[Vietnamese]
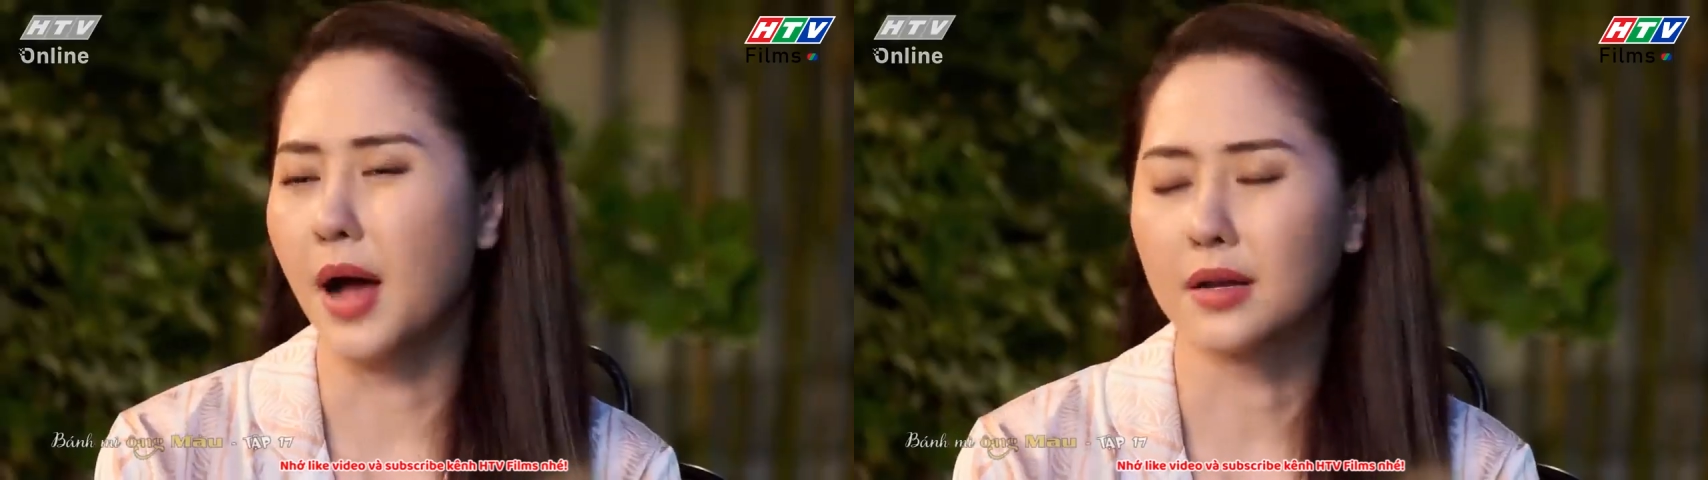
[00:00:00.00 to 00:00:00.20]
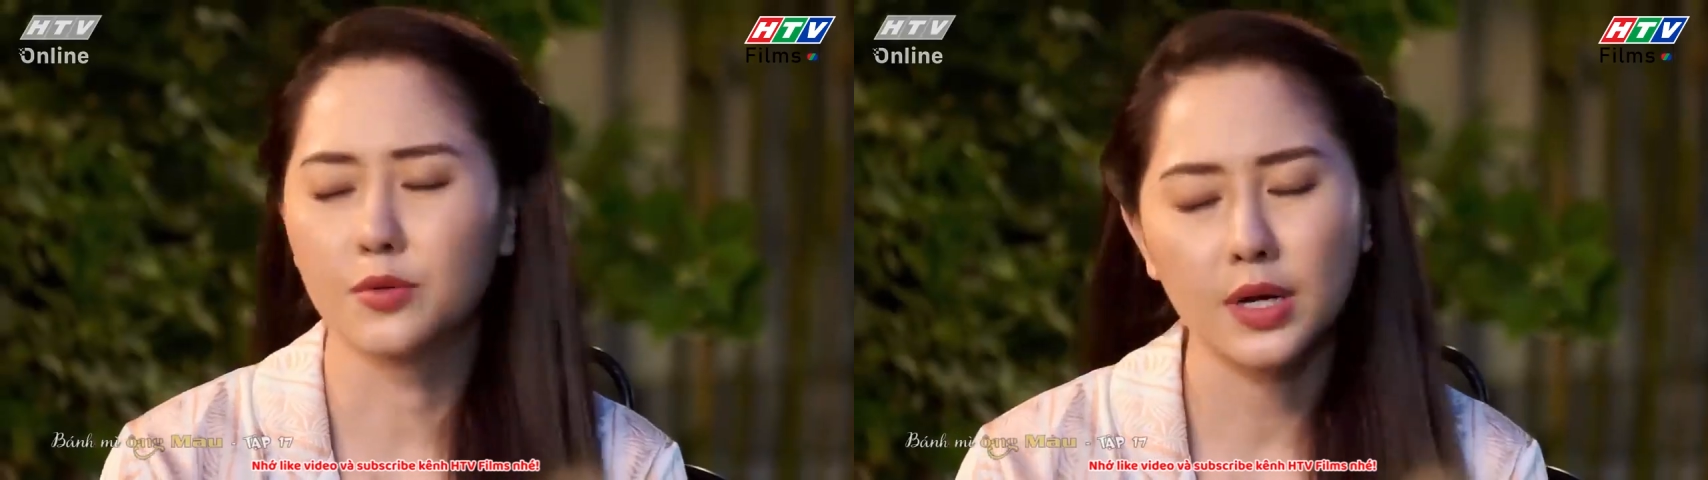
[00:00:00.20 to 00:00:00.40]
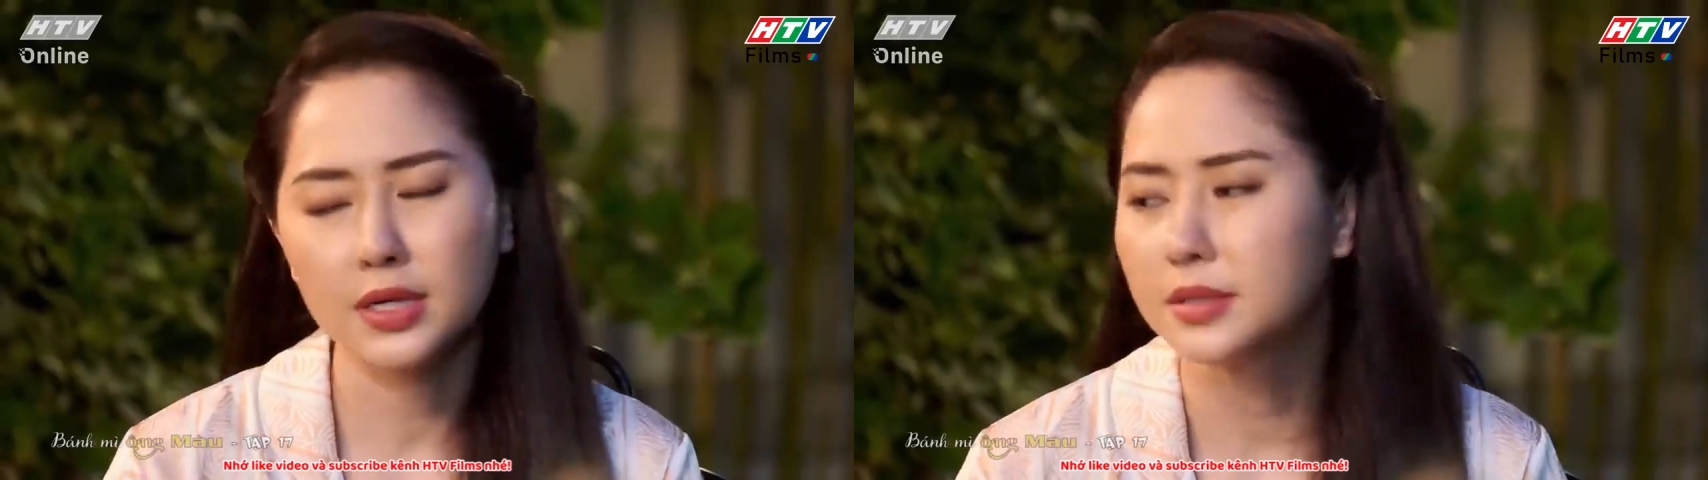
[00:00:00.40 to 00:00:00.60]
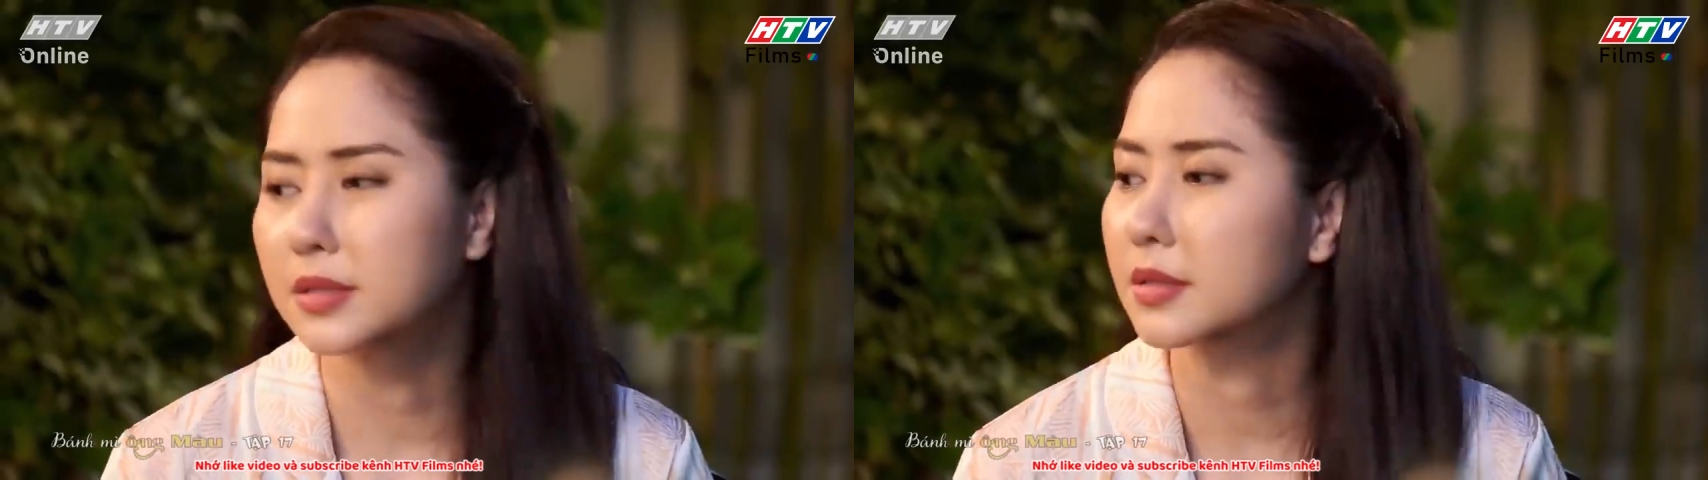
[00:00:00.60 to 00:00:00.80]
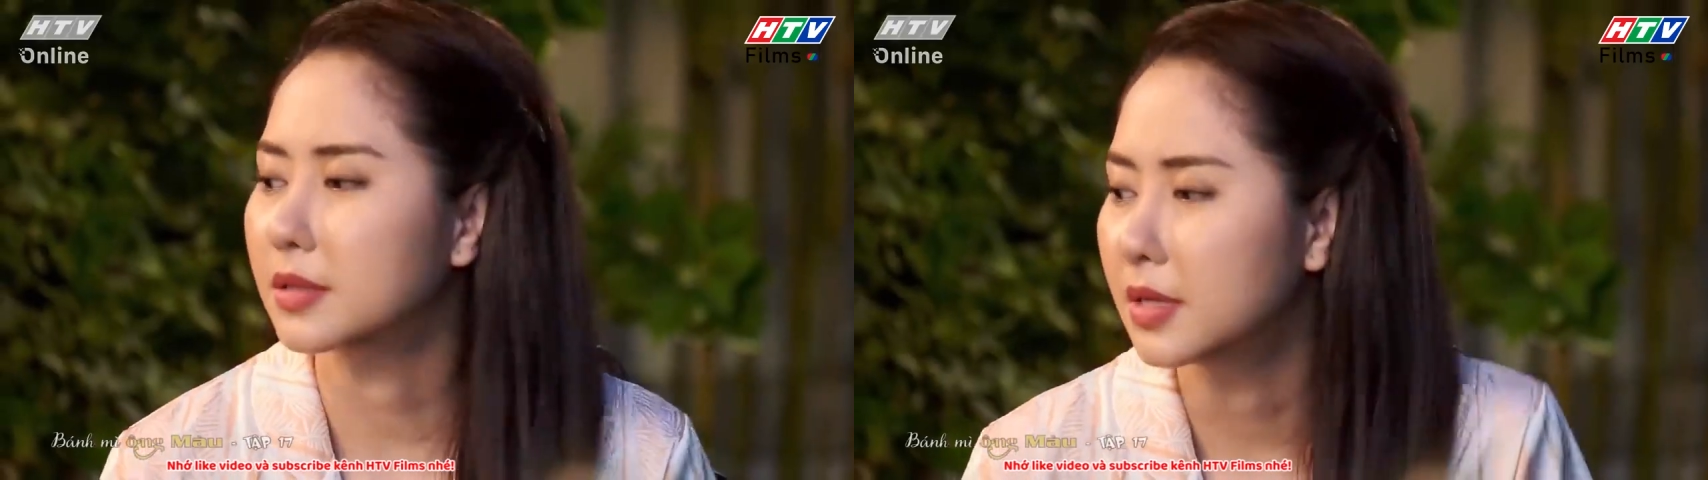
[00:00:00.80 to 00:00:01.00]
Mệt quá
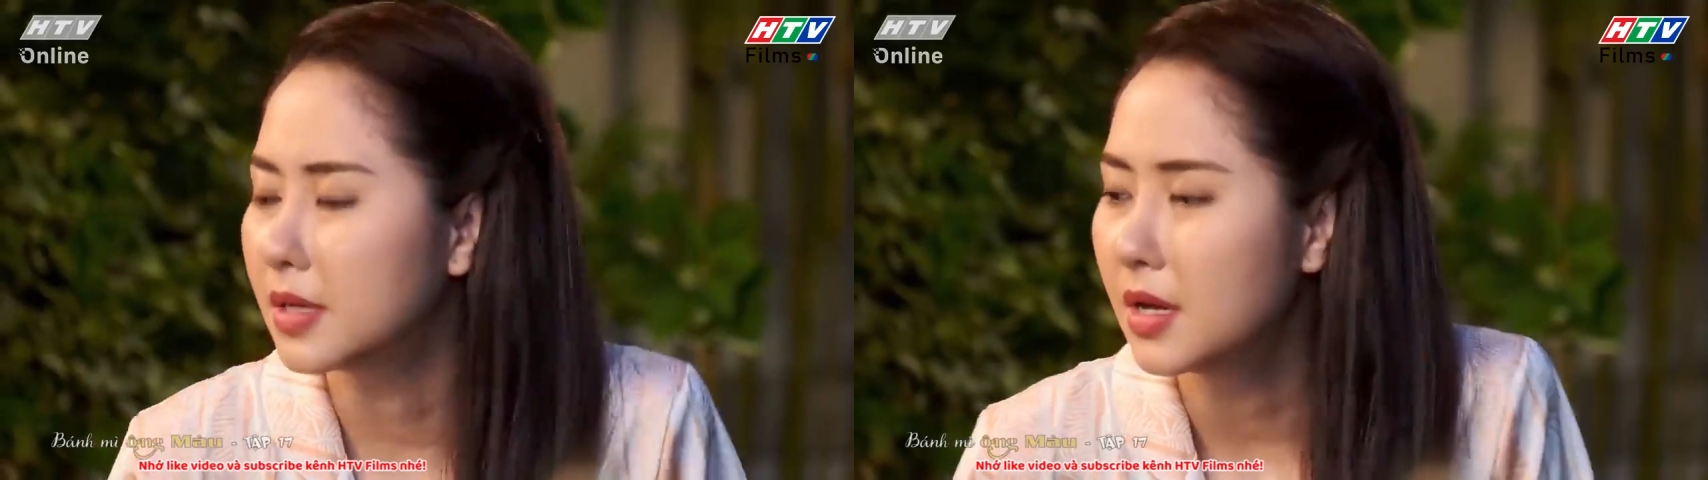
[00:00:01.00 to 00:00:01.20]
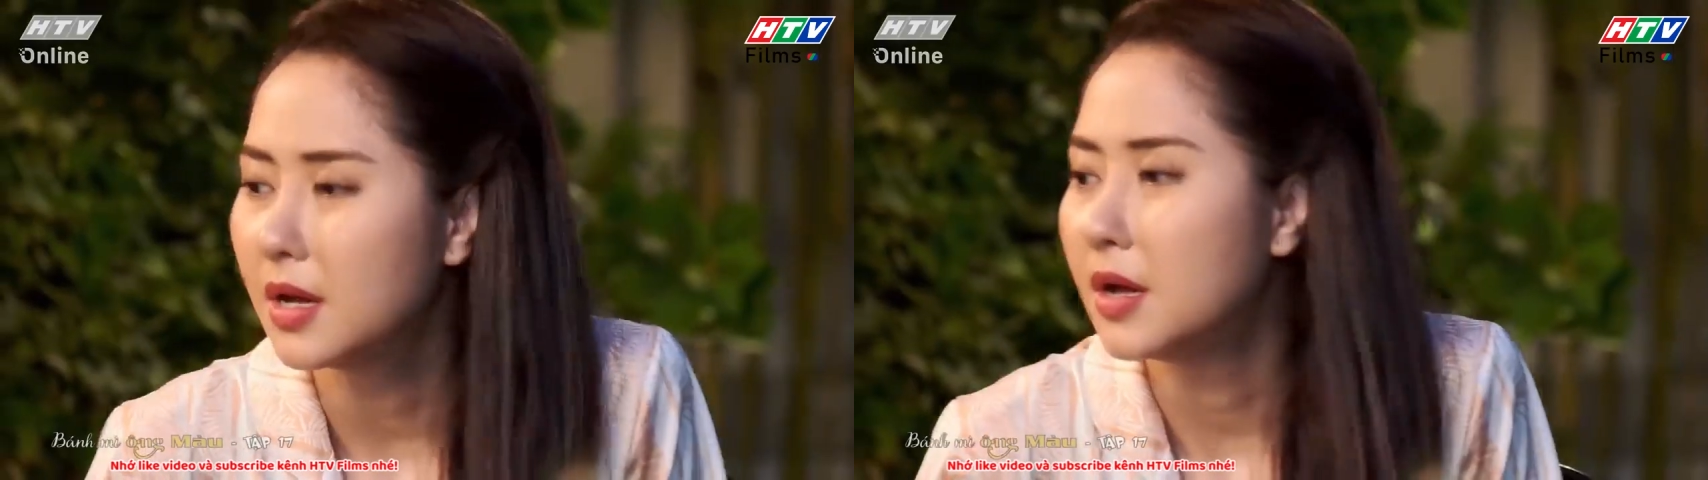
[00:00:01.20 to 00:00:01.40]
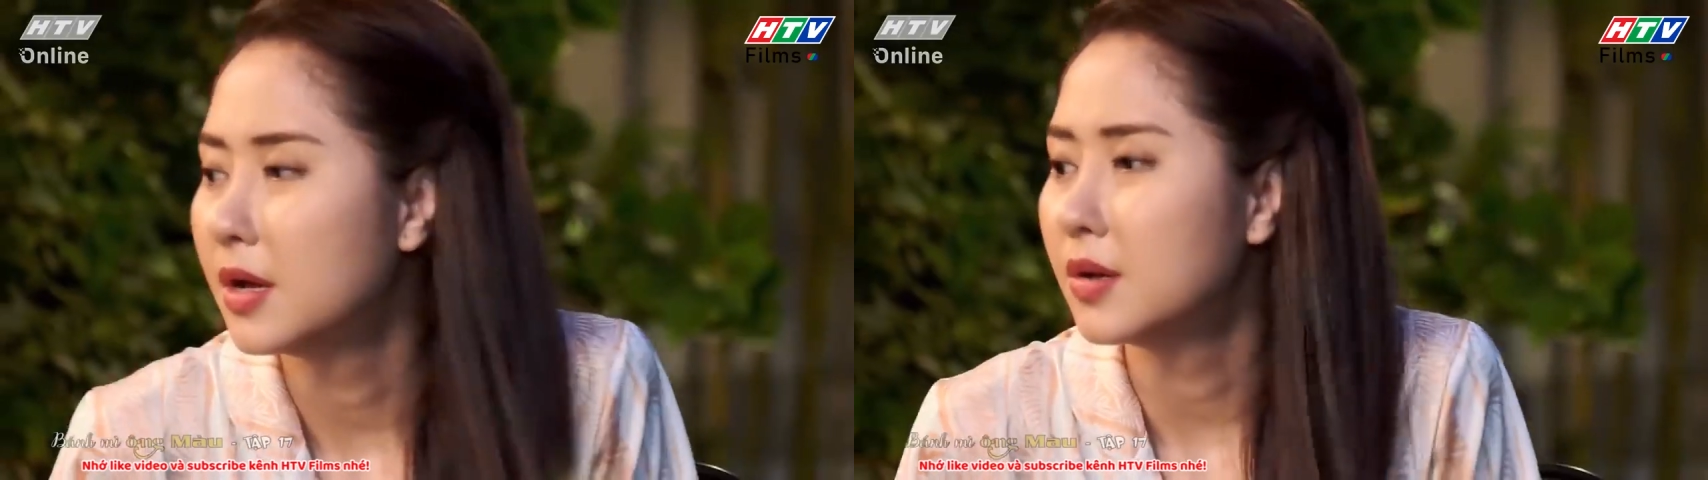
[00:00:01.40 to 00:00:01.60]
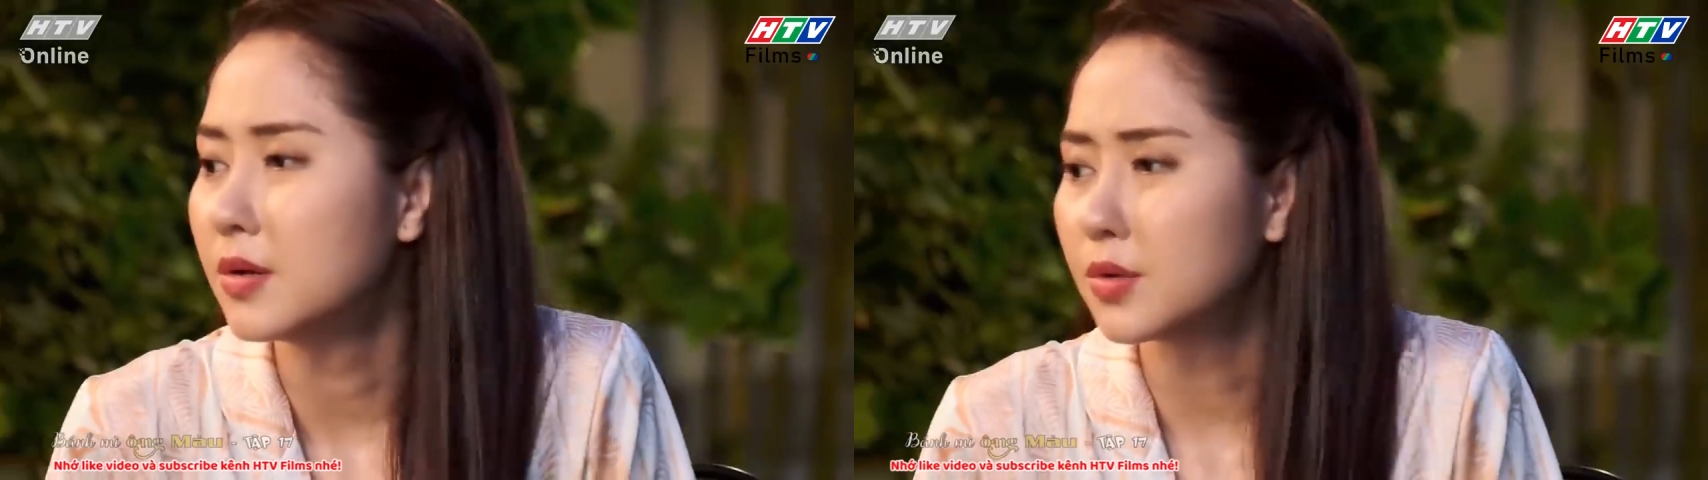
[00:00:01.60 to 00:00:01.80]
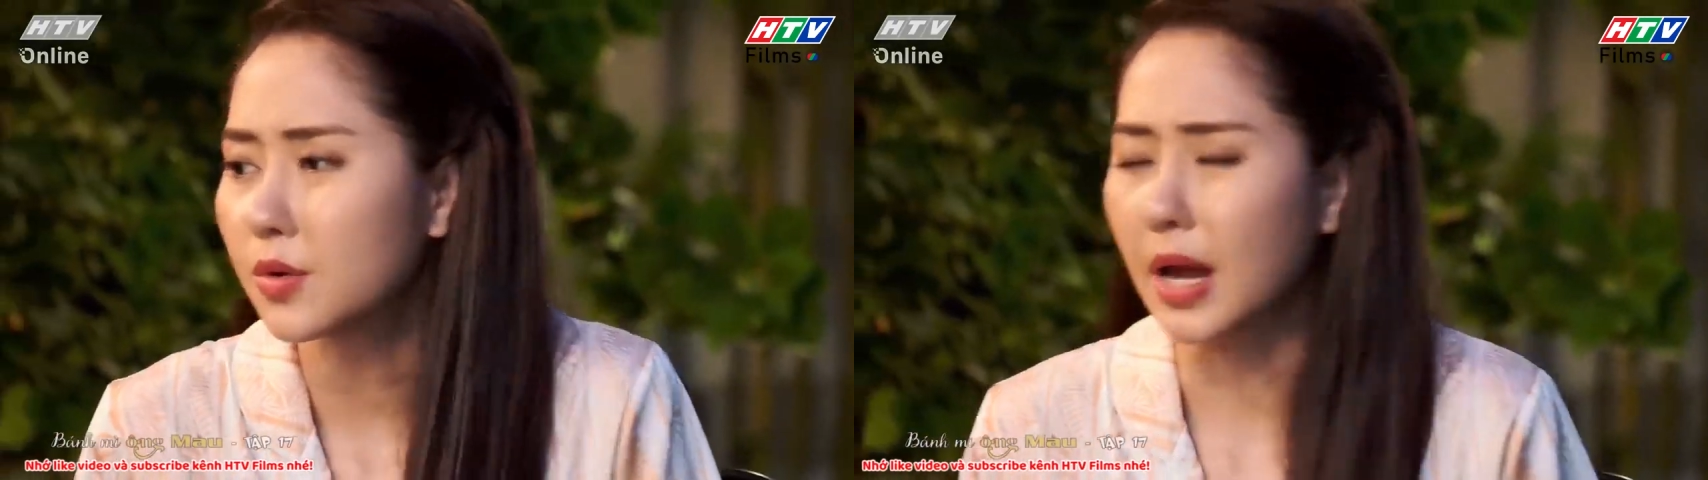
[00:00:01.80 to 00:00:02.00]

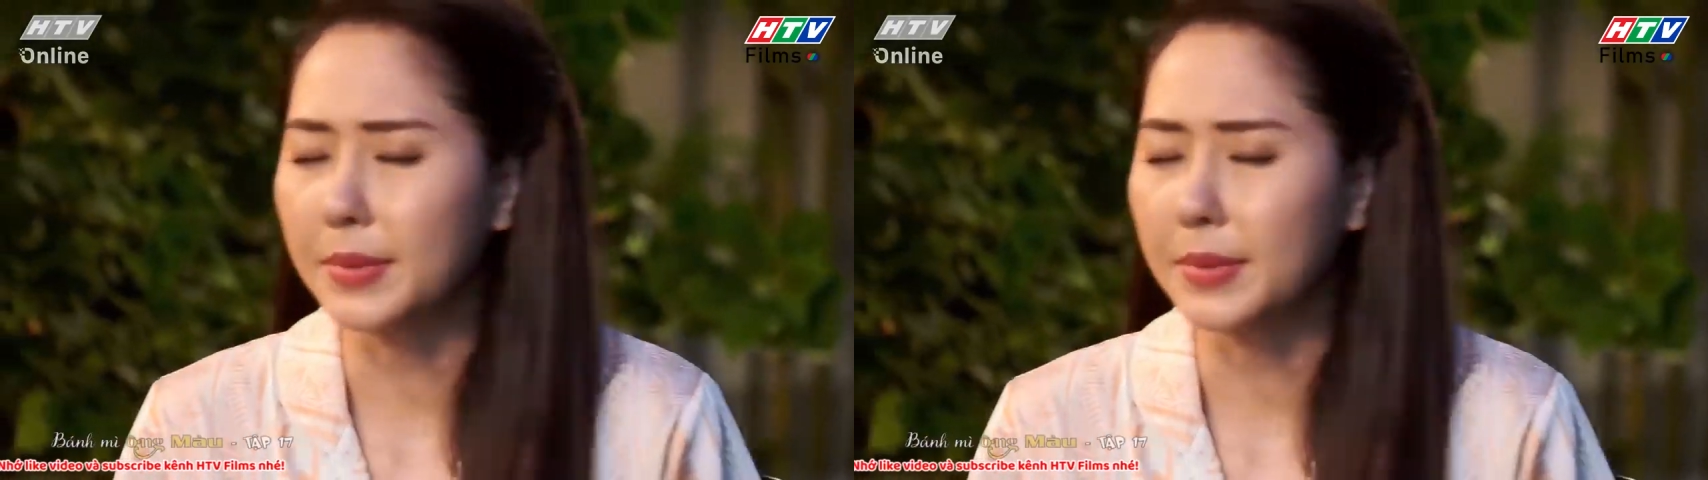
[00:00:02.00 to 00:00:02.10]
Tôi